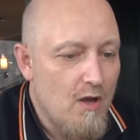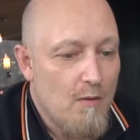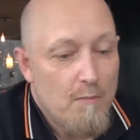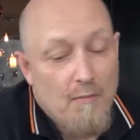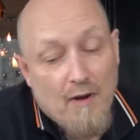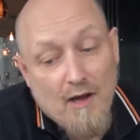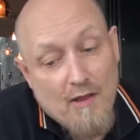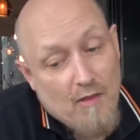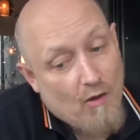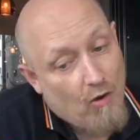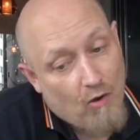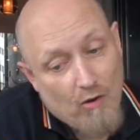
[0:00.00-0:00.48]

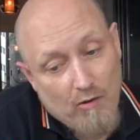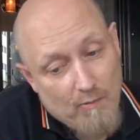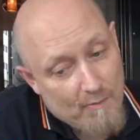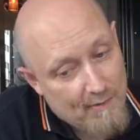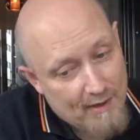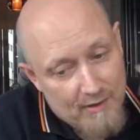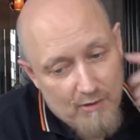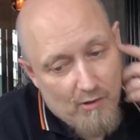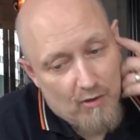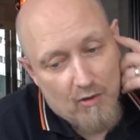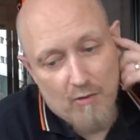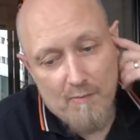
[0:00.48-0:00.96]
Bah non,
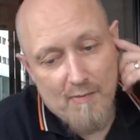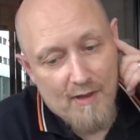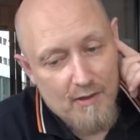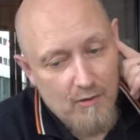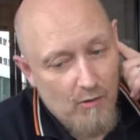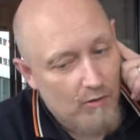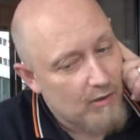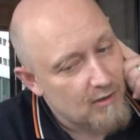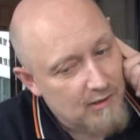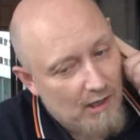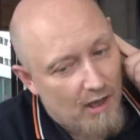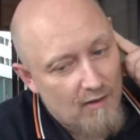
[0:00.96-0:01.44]
bah non, bah
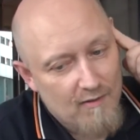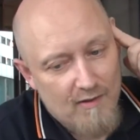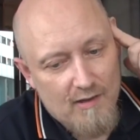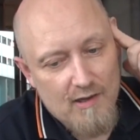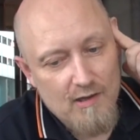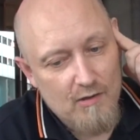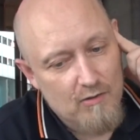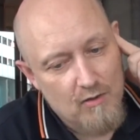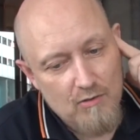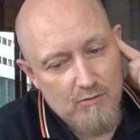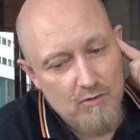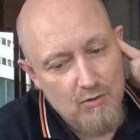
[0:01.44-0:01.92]
non, le
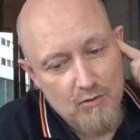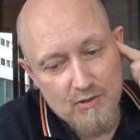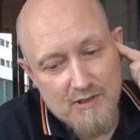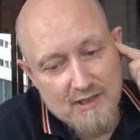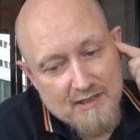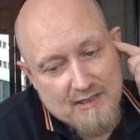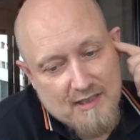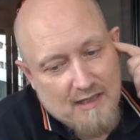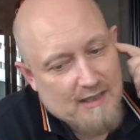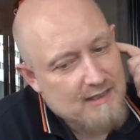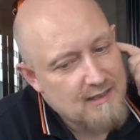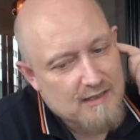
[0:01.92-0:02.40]
travail, le,
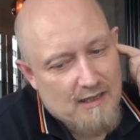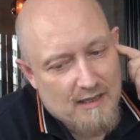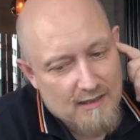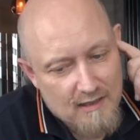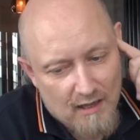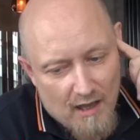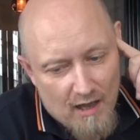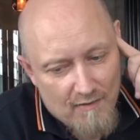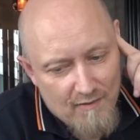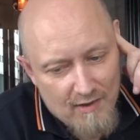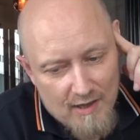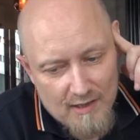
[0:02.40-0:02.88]
dessin c'est un
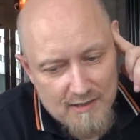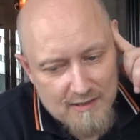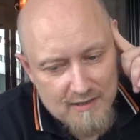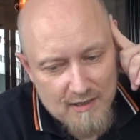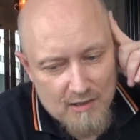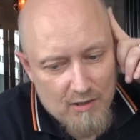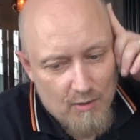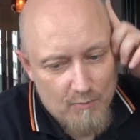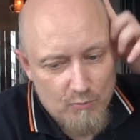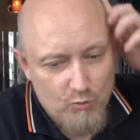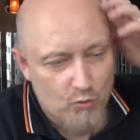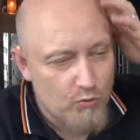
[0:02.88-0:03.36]
travail, c'est
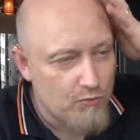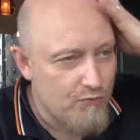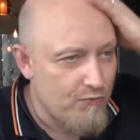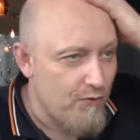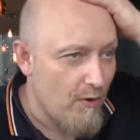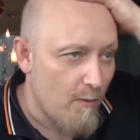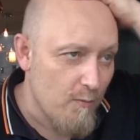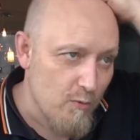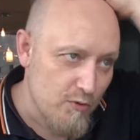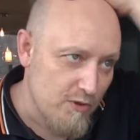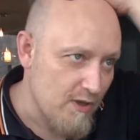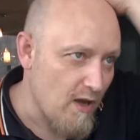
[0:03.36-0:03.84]
comme toute
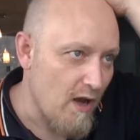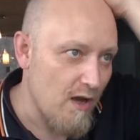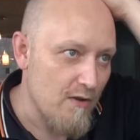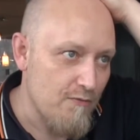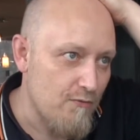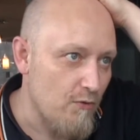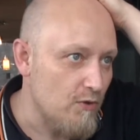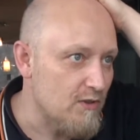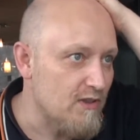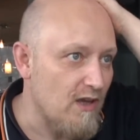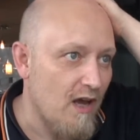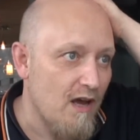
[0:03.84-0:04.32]
forme d'art, il
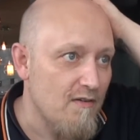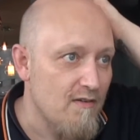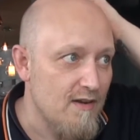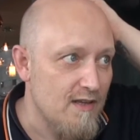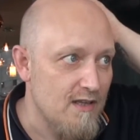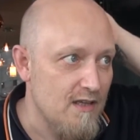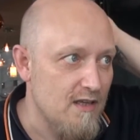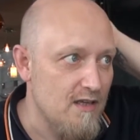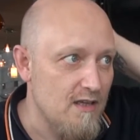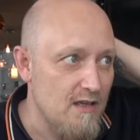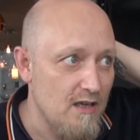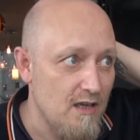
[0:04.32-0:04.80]
faut le
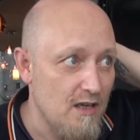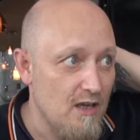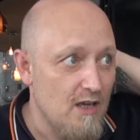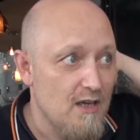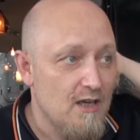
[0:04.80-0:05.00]
travailler.